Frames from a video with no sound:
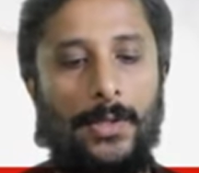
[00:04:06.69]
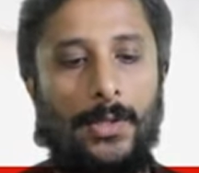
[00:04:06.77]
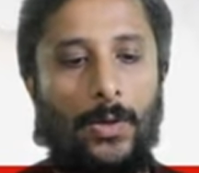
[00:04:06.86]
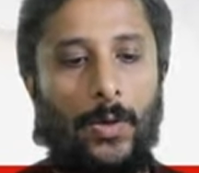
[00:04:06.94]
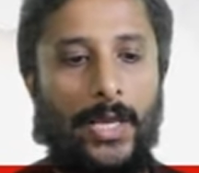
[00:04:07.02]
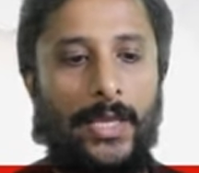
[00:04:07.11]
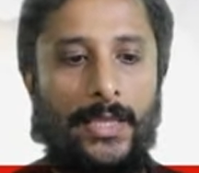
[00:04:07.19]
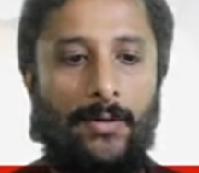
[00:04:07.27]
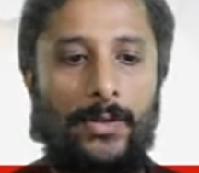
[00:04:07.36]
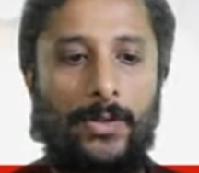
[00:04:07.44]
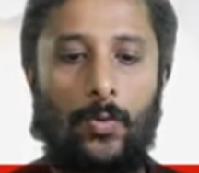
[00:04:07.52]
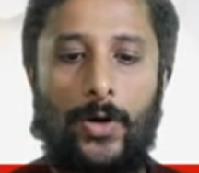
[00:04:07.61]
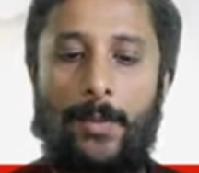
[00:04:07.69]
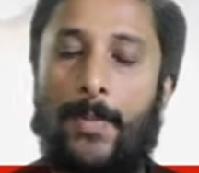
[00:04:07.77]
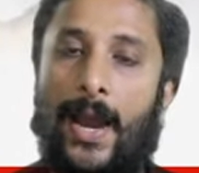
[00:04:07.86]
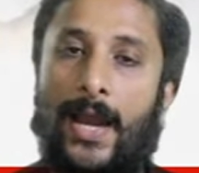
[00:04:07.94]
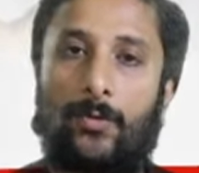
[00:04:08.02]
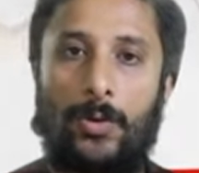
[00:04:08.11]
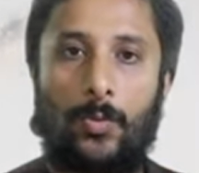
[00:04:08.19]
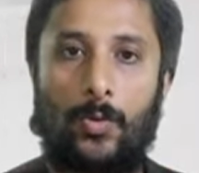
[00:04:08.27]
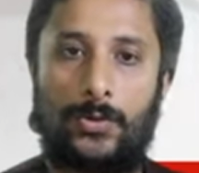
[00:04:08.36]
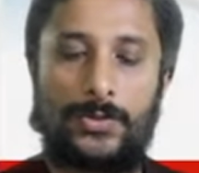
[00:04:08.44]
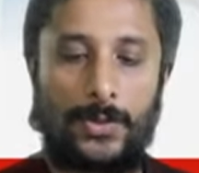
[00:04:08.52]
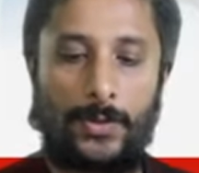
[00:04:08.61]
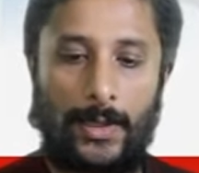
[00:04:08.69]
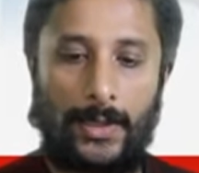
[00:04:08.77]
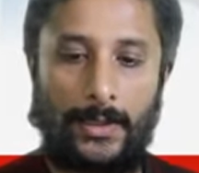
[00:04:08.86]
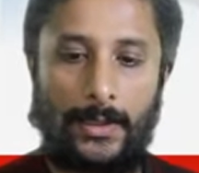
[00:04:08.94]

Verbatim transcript: ஓகே இதான் வந்து உங்களுடைய மேனுவல் மோடுன்னு சொல்லுவாங்க